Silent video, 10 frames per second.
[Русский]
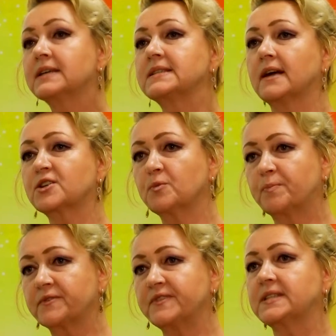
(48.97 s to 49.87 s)
с нашим
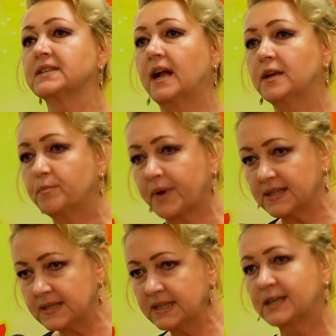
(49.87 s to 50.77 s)
профессиональным
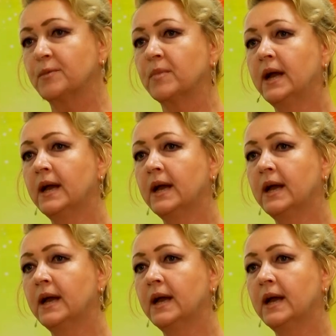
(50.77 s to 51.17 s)
праздником.